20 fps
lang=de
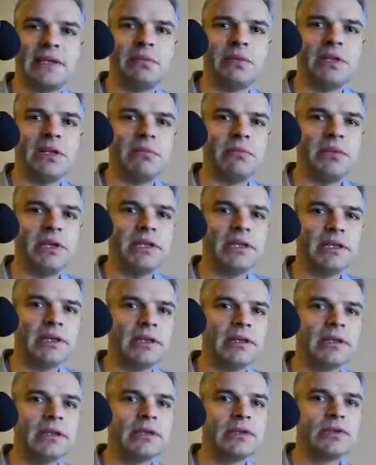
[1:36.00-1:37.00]

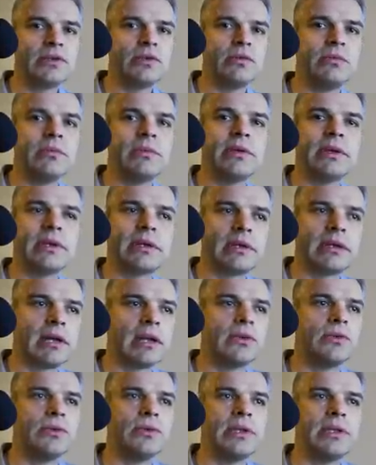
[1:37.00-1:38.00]
mm zum
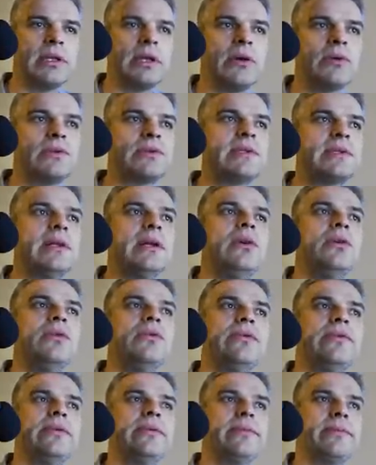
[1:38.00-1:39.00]

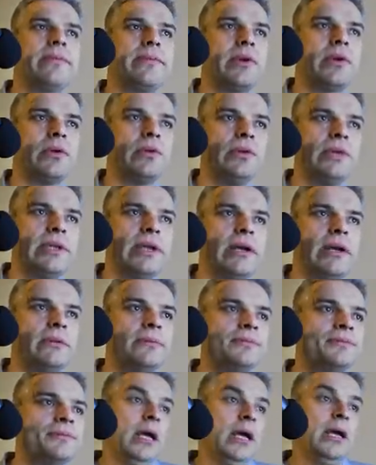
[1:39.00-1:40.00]
Kanonenauslauf runter.
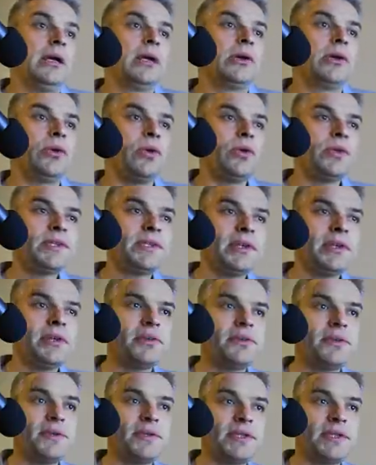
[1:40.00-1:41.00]
Größere
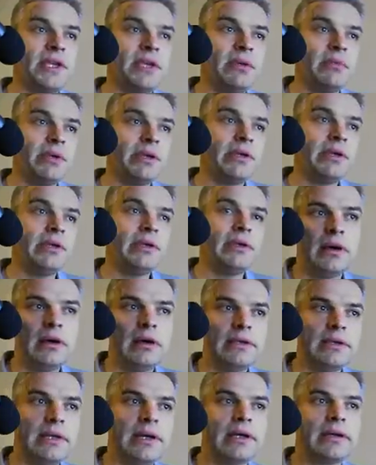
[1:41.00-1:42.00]
Systeme
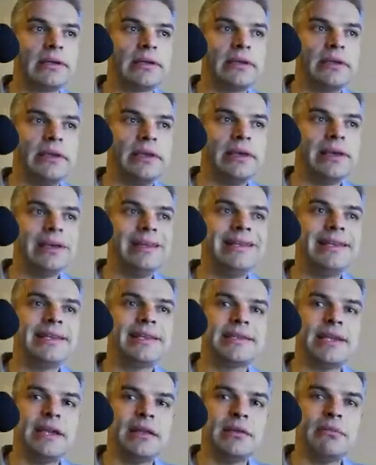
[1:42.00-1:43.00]
nach
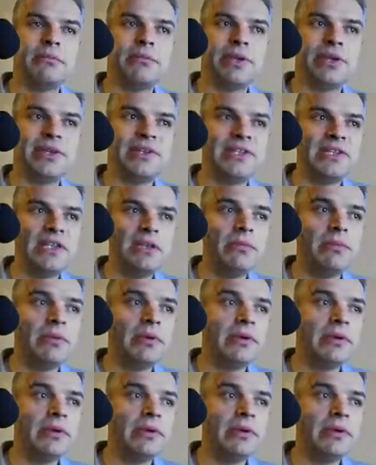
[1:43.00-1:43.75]
Gerlich seinem Prinzip